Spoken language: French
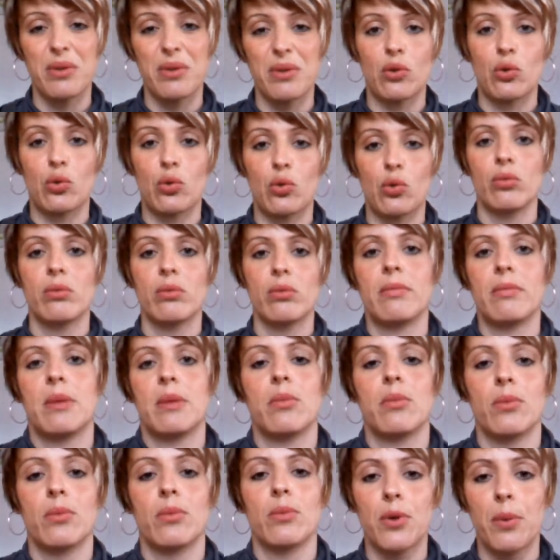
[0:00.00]
Donc, je suis un peu
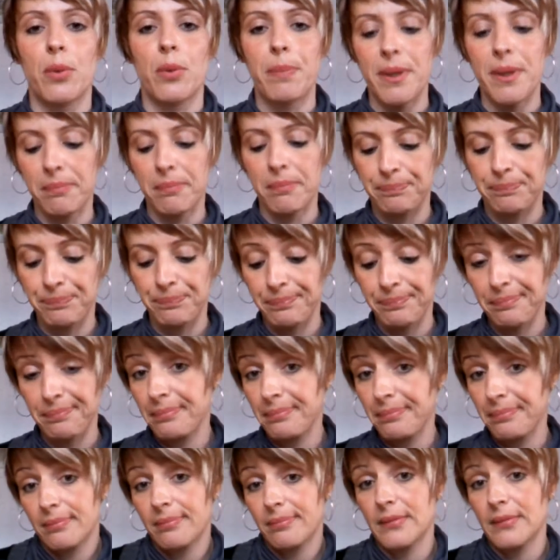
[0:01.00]
déçue, mais bon, tant
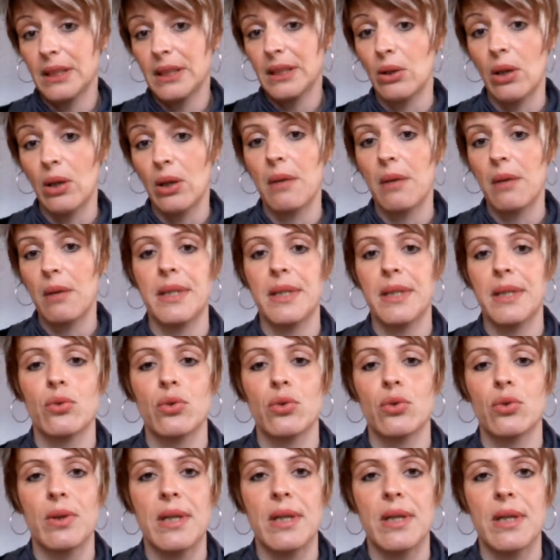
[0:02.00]
pis.
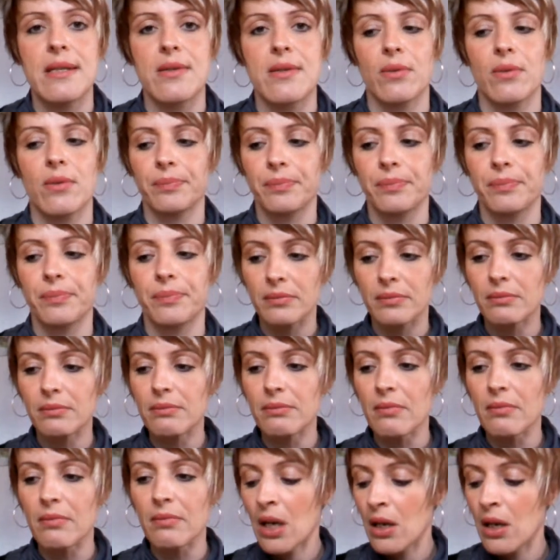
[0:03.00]
Il y aura bien d'autres
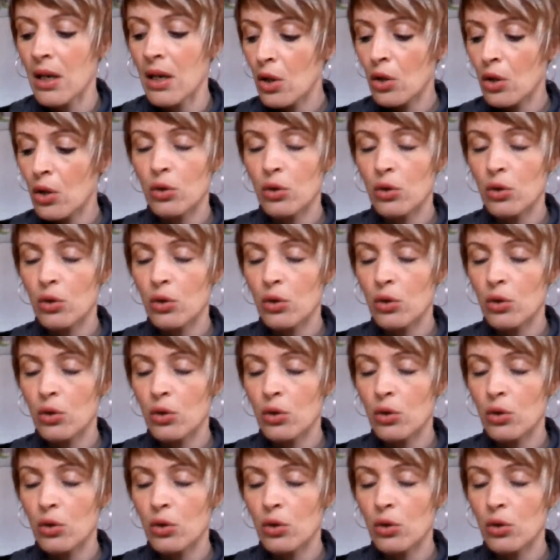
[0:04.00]
occasions.